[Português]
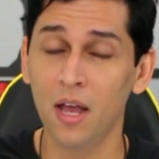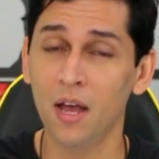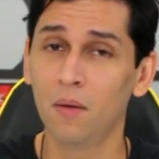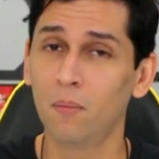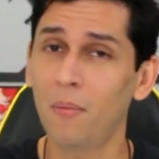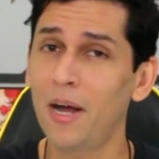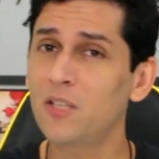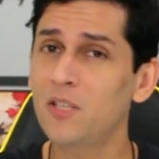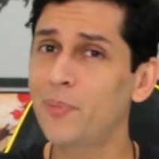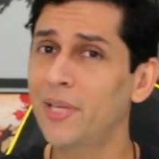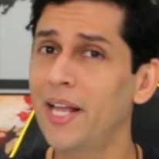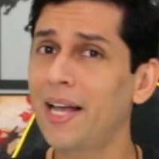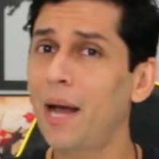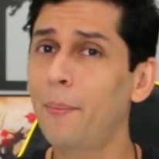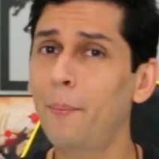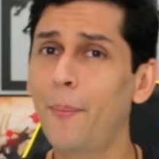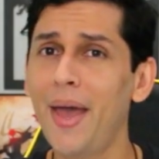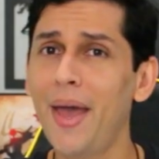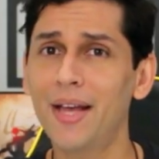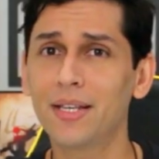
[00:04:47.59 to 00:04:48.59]
mas pregar
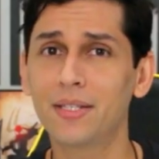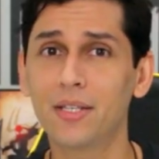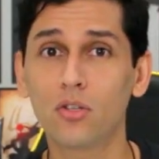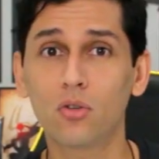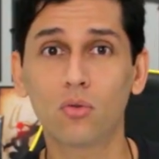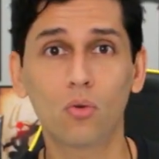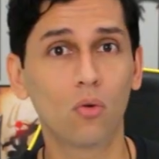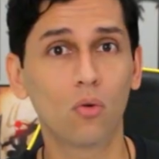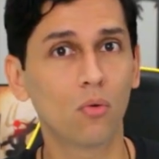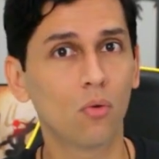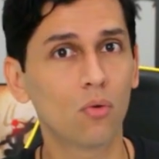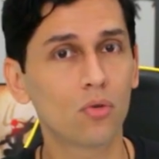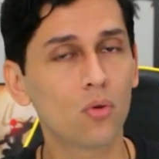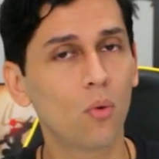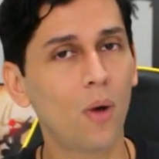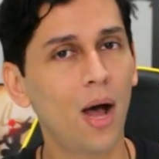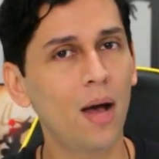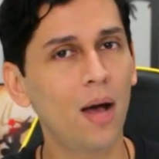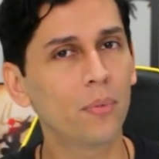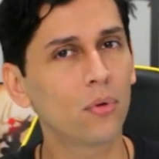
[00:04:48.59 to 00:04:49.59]
peças tornou-se um
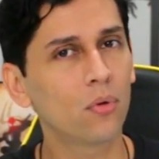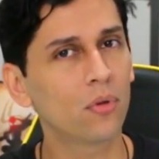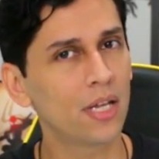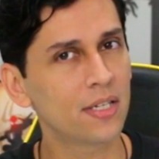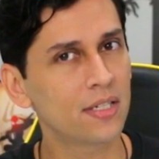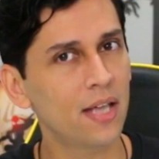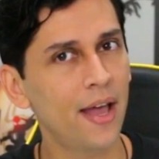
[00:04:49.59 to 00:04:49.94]
hábito nesta